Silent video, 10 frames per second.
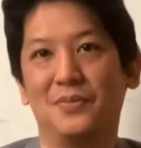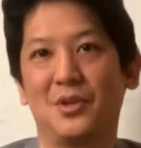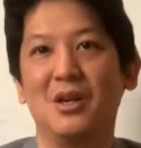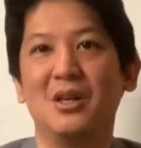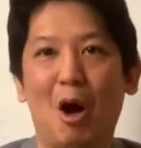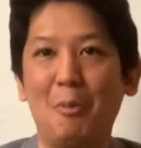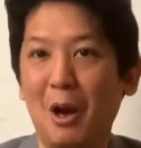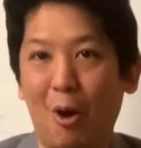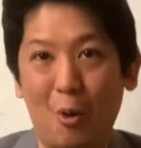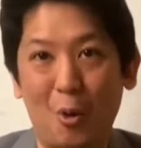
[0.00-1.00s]
ก็คือเขาไปหล
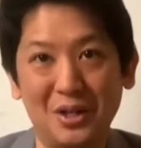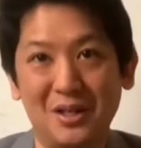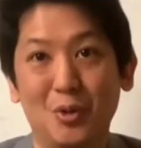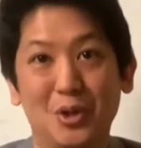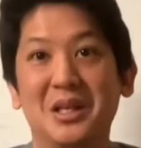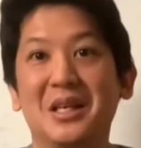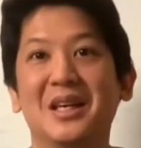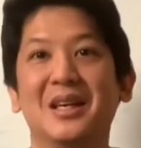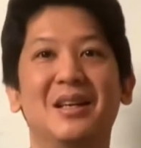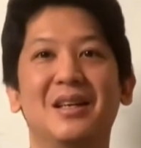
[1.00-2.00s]
อกคนจำนวนเย
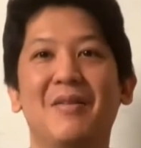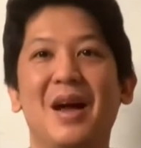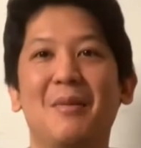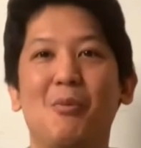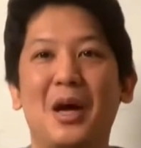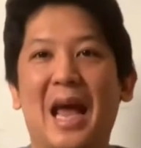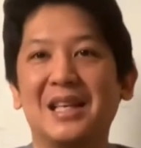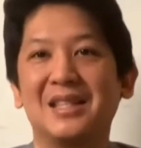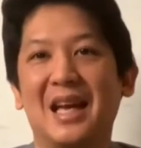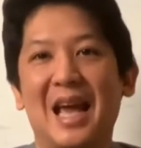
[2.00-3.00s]
อะๆใช่ไหมพวกแก๊ง
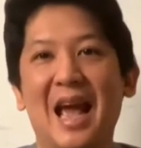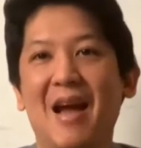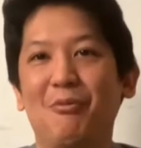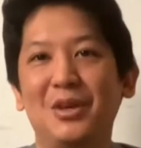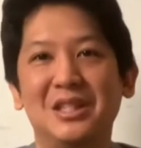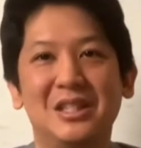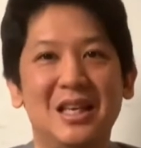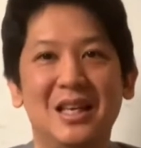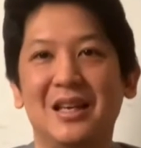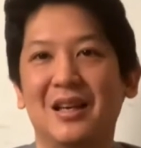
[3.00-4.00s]
สแกมฟิชชิง
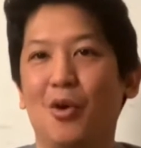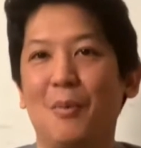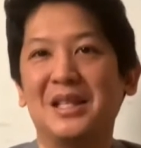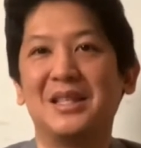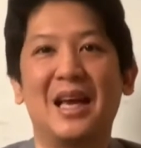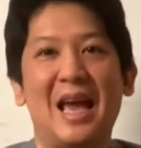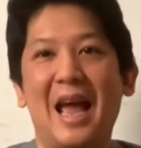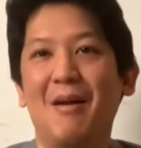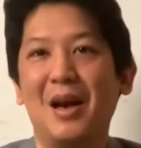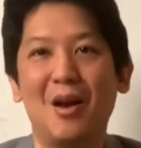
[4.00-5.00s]
โรแมนต์สแก
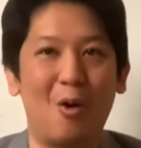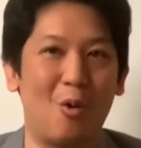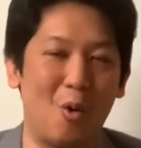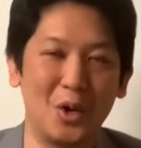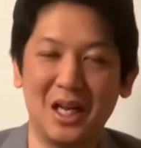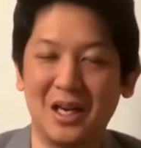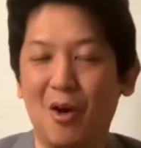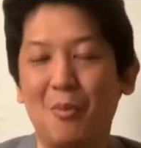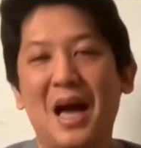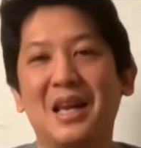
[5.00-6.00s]
มให้หลอกโอนเงินเข้า
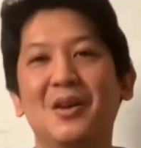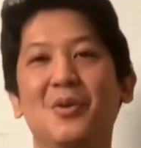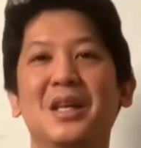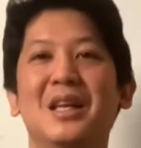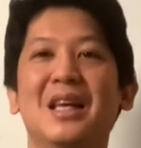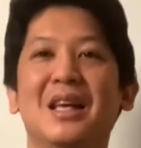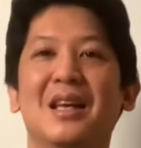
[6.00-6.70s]
มานี่นู่นที่นี่